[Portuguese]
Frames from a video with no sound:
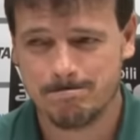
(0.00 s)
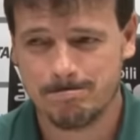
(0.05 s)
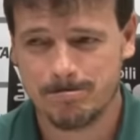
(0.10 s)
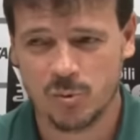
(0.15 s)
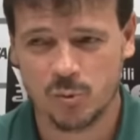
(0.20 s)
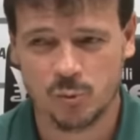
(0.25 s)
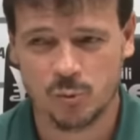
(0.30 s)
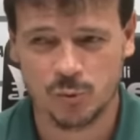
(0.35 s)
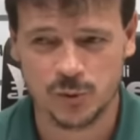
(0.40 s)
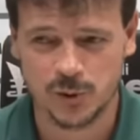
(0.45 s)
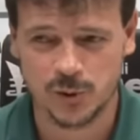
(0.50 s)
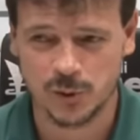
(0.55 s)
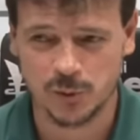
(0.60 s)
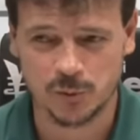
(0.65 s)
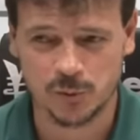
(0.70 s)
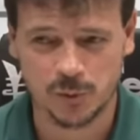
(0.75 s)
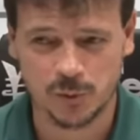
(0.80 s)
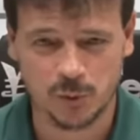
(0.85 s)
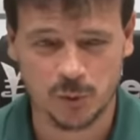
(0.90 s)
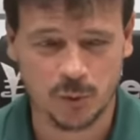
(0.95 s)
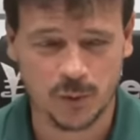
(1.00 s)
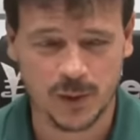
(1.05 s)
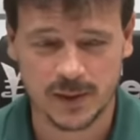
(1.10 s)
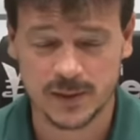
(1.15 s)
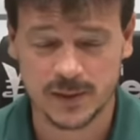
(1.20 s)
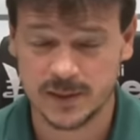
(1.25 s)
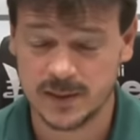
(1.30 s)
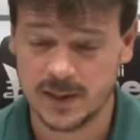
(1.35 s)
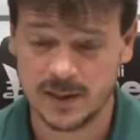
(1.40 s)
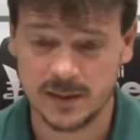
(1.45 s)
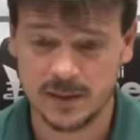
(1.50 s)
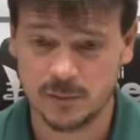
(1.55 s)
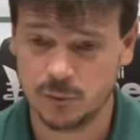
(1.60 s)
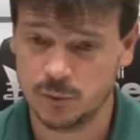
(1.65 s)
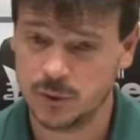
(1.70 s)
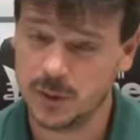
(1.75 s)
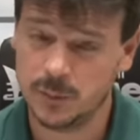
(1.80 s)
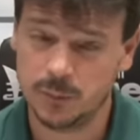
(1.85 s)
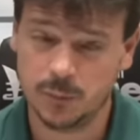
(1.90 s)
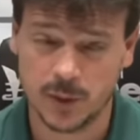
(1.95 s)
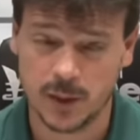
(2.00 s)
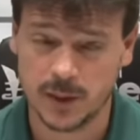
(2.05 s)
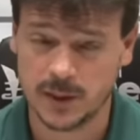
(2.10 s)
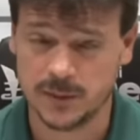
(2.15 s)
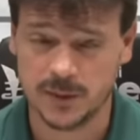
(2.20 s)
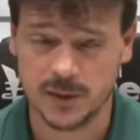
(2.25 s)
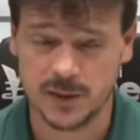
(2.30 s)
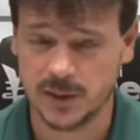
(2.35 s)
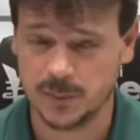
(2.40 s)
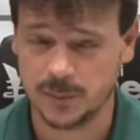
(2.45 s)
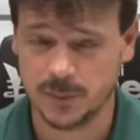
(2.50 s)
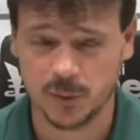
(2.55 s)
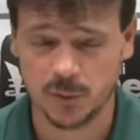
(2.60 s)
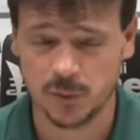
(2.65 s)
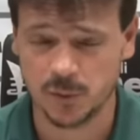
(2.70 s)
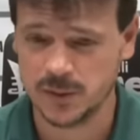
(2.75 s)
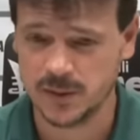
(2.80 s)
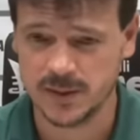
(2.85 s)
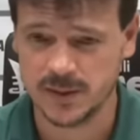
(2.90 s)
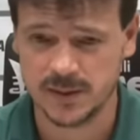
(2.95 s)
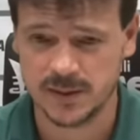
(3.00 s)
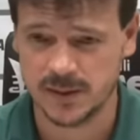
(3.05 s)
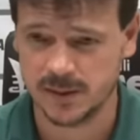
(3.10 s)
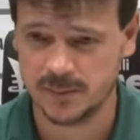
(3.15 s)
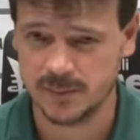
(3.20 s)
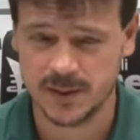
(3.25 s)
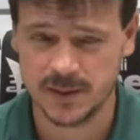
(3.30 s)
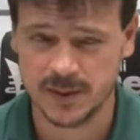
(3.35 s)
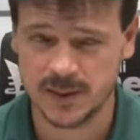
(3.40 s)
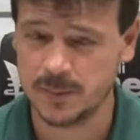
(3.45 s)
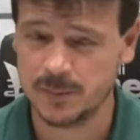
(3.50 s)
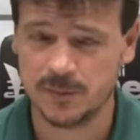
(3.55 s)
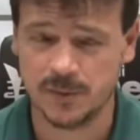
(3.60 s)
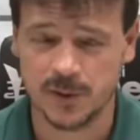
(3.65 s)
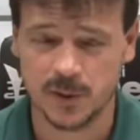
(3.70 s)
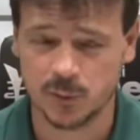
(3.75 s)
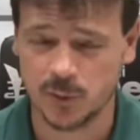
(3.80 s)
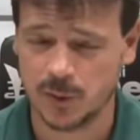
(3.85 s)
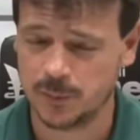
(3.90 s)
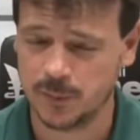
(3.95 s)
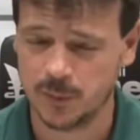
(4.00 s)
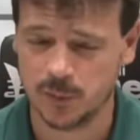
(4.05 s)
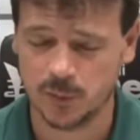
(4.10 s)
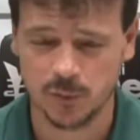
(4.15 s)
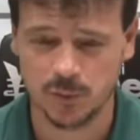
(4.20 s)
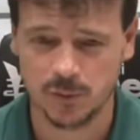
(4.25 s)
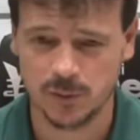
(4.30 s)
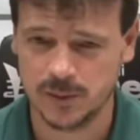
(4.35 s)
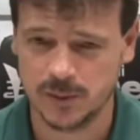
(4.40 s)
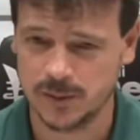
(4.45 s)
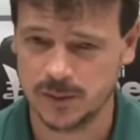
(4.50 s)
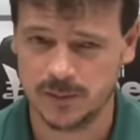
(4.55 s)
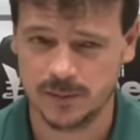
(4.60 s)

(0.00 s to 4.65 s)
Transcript: o Cruzeiro não criou quase nada. Não sei por que, você se fez essa pergunta. Sinceramente, sempre faz uma pergunta.